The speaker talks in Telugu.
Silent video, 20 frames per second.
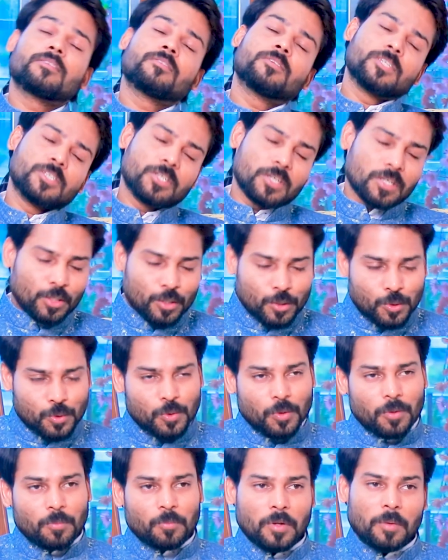డిసిజన్
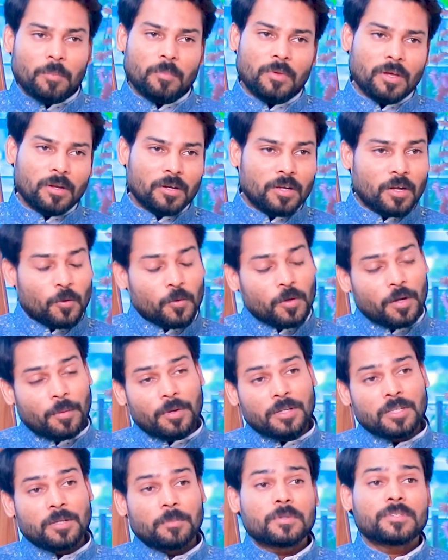తీసుకో మేము మీ వెనకలు
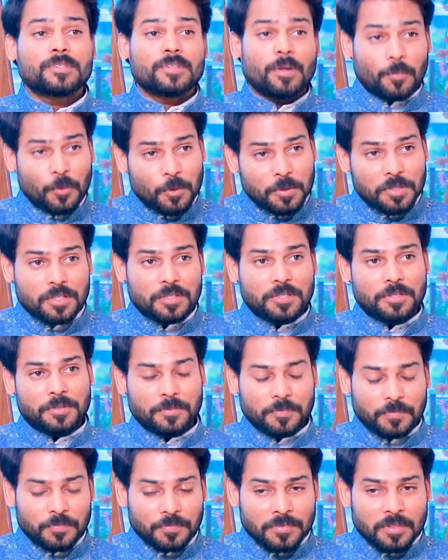ఉన్నామని చెప్పి సపోర్ట్
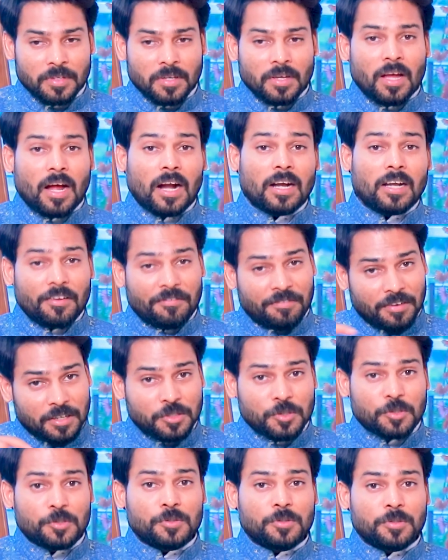చేశారు అట్లా
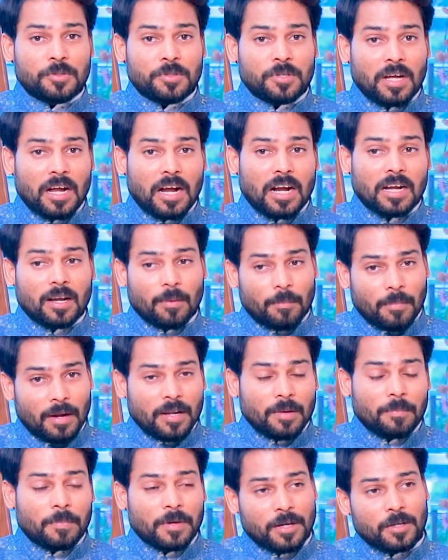ఫస్ట్ అట్లా
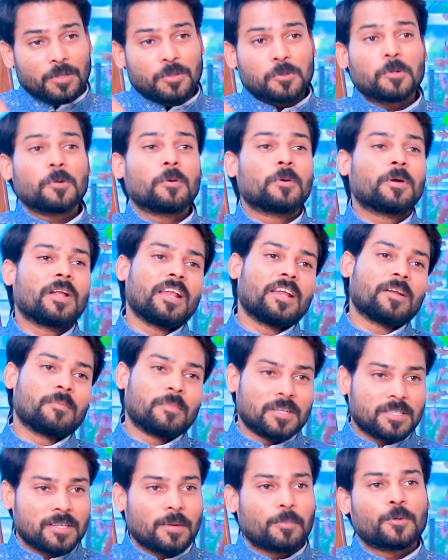మన పేరెంట్స్ కూడా
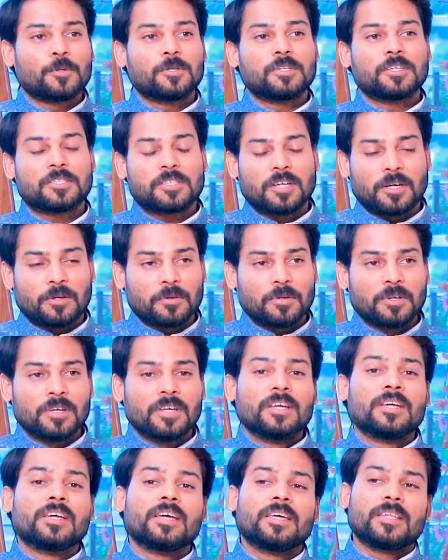ఉండాలన్నమాట సపోర్ట్ చేసేటట్టు
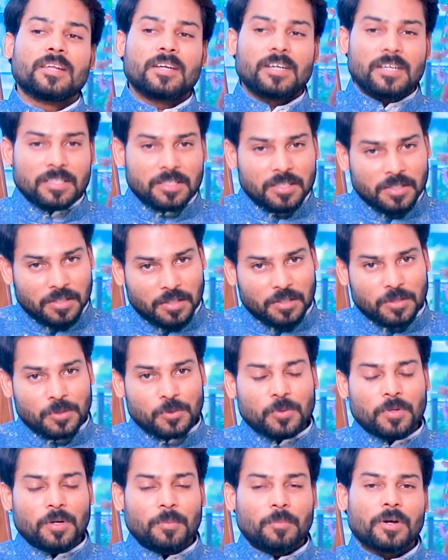ఏదైనా డిసిజన్
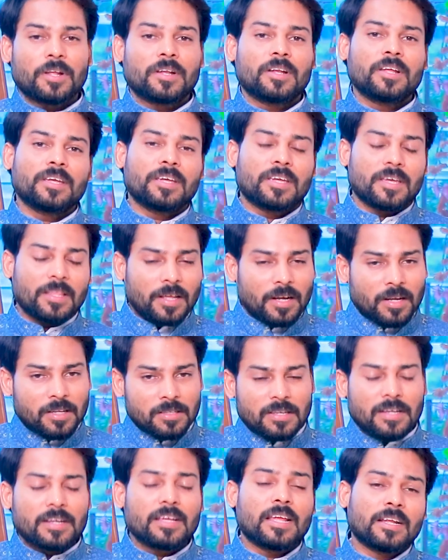తీసుకున్నప్పుడన్నా ఇంకేదన్నా
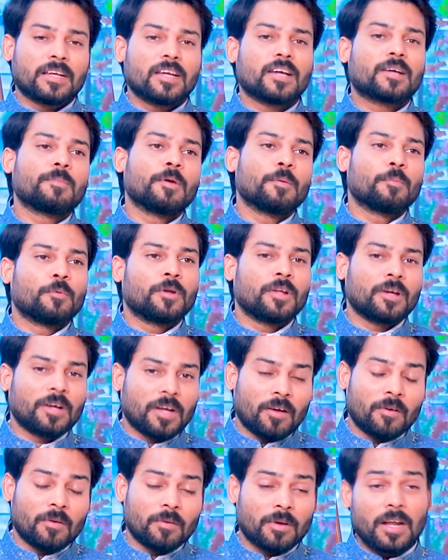సరే వెనకకి మేము ఉన్నాం
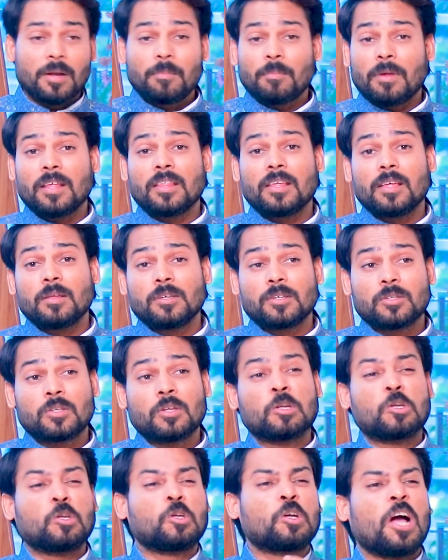కావాలి కానీ మనది ఏం
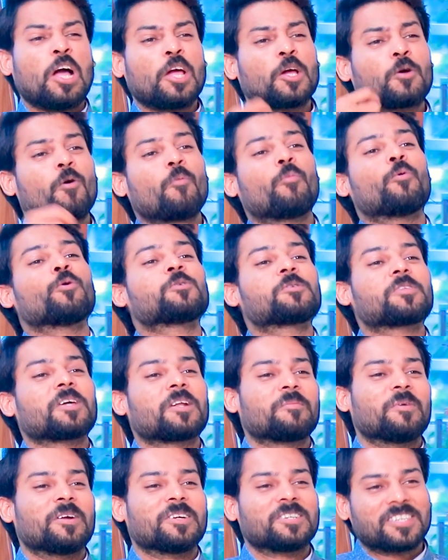చేస్తారు ఇంకా ఎక్కువ
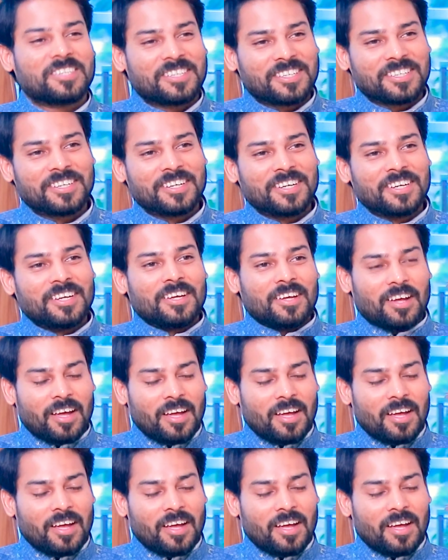పొడుస్తారు మనిషిని hmm.